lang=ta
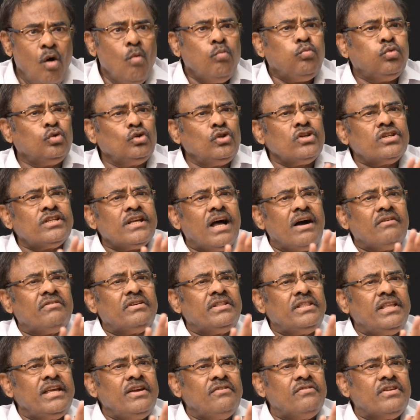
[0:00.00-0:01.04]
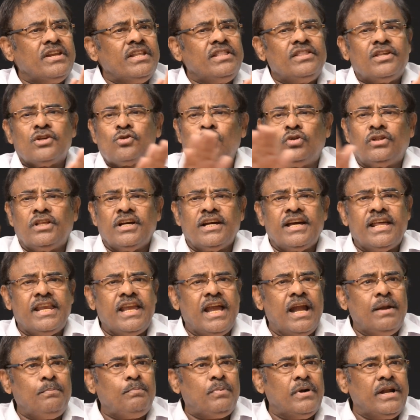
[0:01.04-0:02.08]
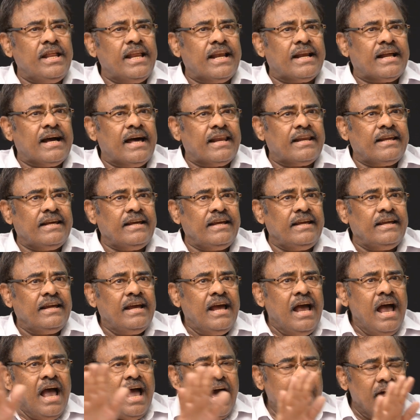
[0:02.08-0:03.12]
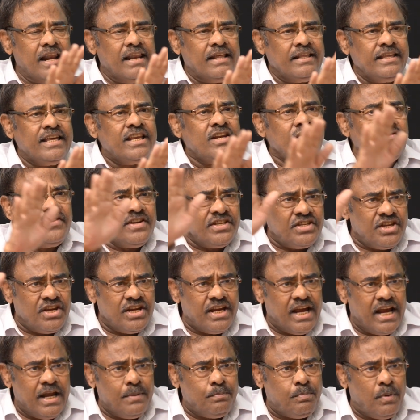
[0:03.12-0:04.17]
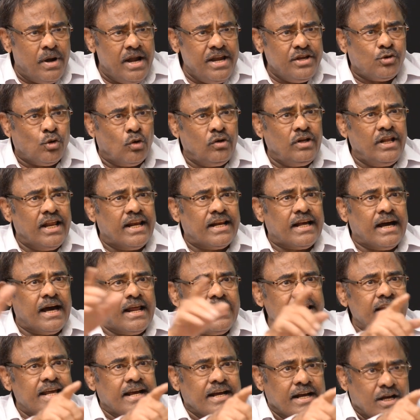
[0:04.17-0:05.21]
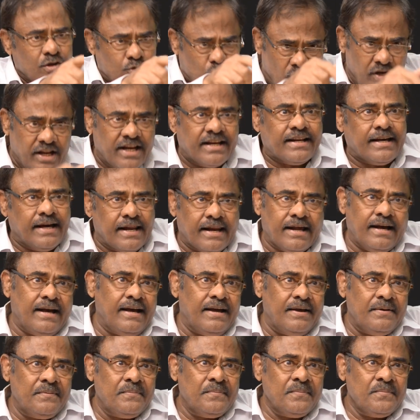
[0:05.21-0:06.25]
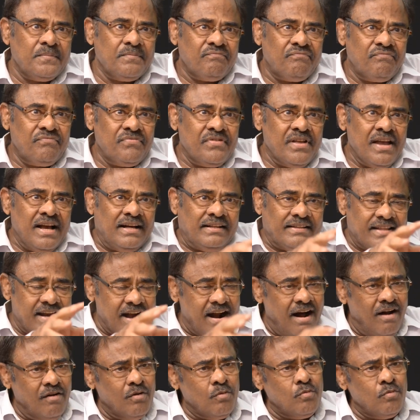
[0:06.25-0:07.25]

புதுசாக வந்து இவர் இந்த சொத்தை கிரியேட் பண்ணியிருக்காரு அல்லது இன்வெஸ்டிகேட் பண்ணி சொல்லியிருக்காருன்னு எங்கா சொல்லியிருக்காரா திராவிட